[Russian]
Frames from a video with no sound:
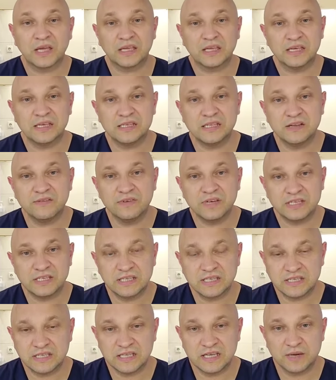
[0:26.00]
Если вы
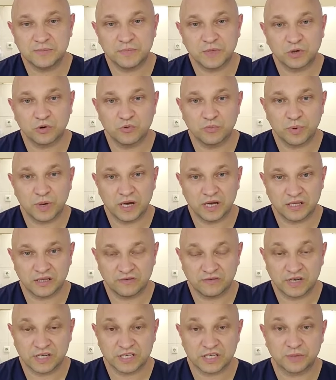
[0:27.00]
системно
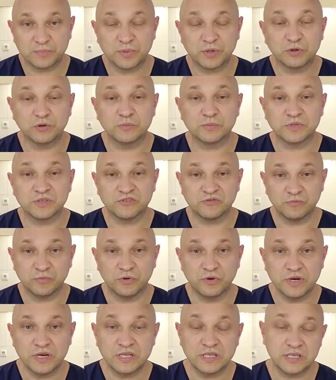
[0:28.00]
купаете ваших питомцев в
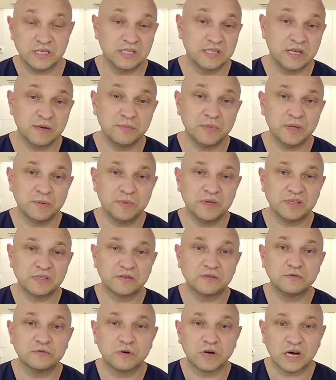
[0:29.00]
море, системно
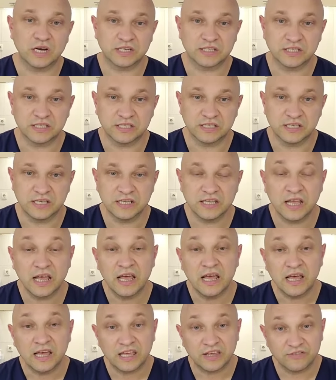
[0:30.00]
имеется в виду каждый день,
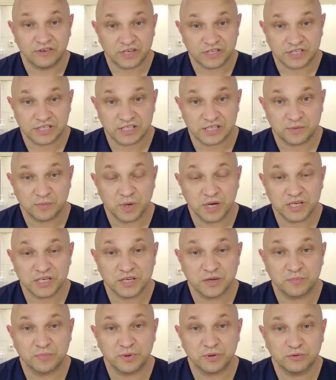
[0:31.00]
и ваши
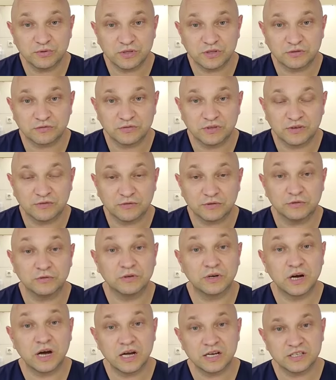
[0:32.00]
собачки пьют оттуда воду
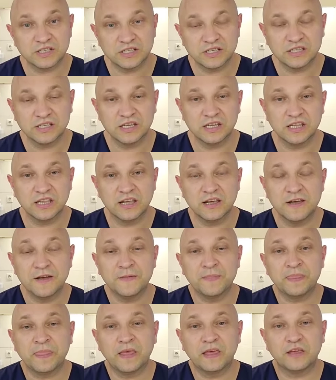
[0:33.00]
каждый день.
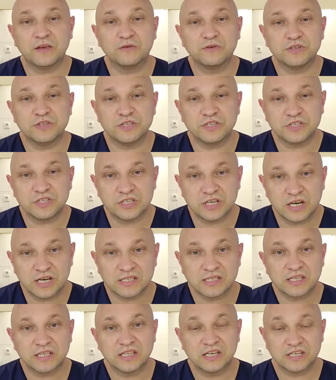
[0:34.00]
И очень
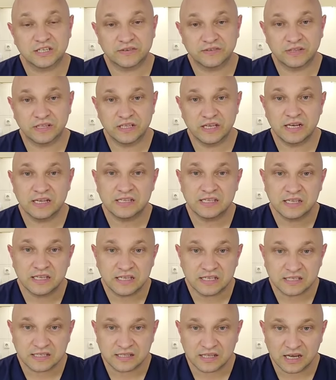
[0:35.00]
часто наши владельцы
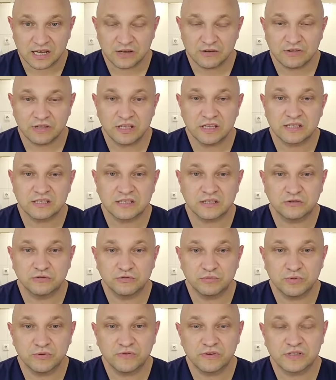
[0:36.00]
не знают и не
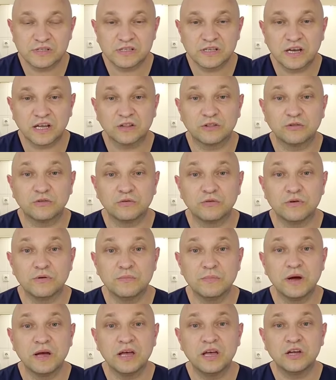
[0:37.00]
задумываются о
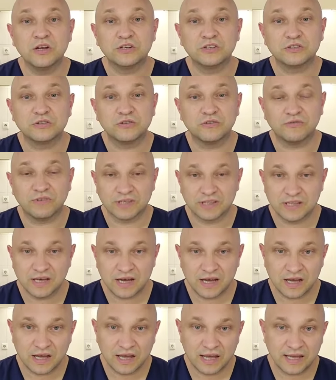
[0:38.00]
том, что
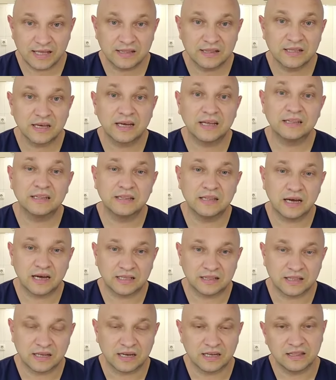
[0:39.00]
вода – это
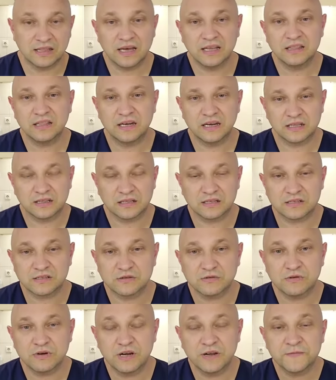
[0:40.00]
натрий, натрий – это
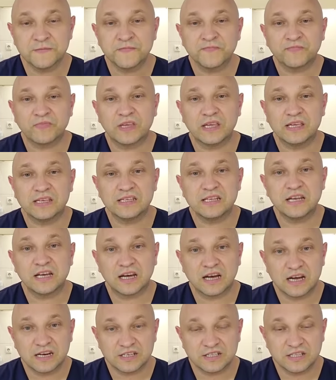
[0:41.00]
соль. Если
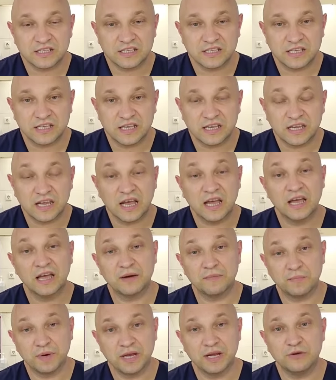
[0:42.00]
каждый день
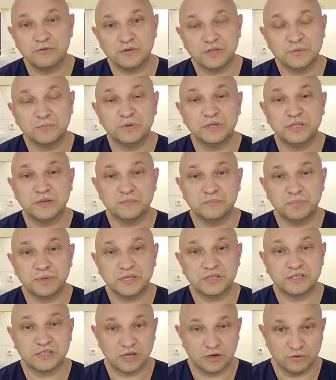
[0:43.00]
мы, люди, будем
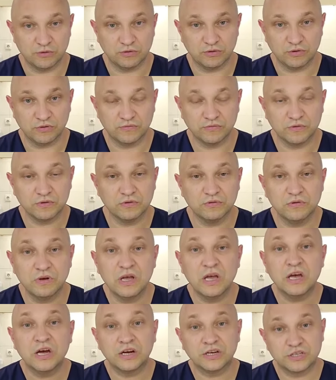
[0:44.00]
пить соленую воду,
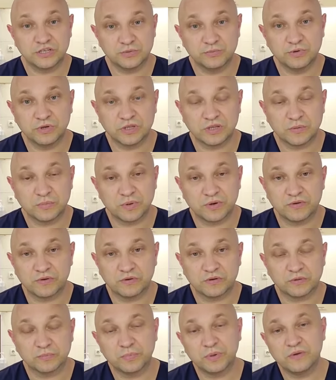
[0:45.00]
к чему это
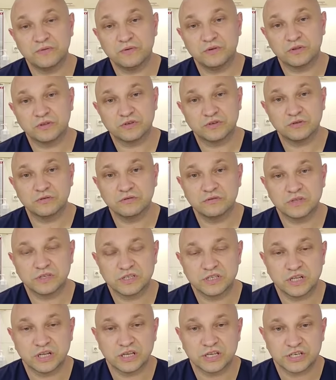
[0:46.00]
приведет? Приведет к
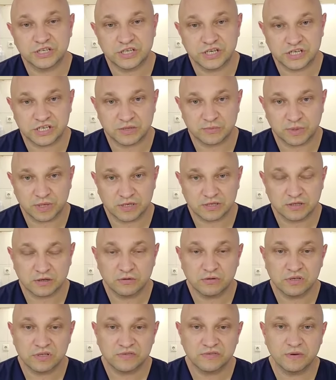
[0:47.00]
желудочно-кишечным
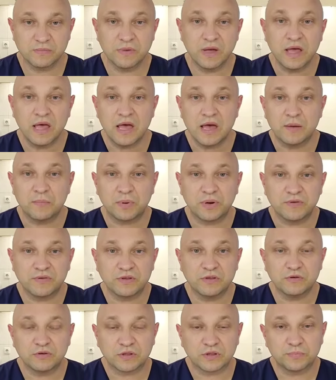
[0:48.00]
расстройствам,
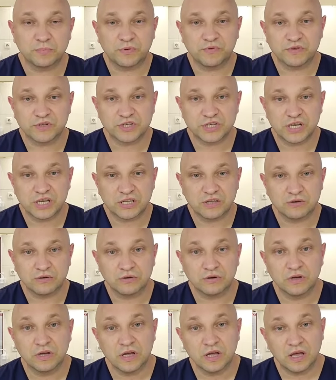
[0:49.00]
приведет к
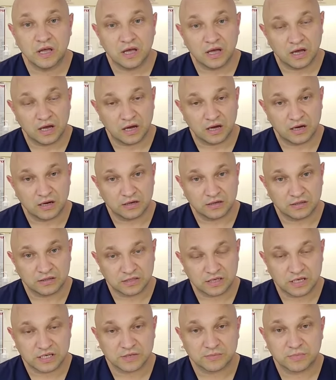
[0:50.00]
повышению, э,
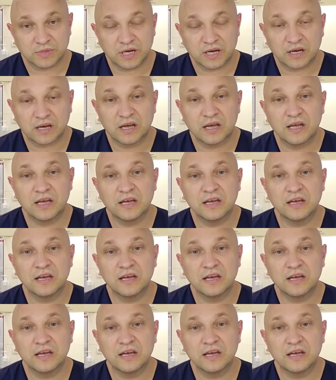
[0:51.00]
скажем так,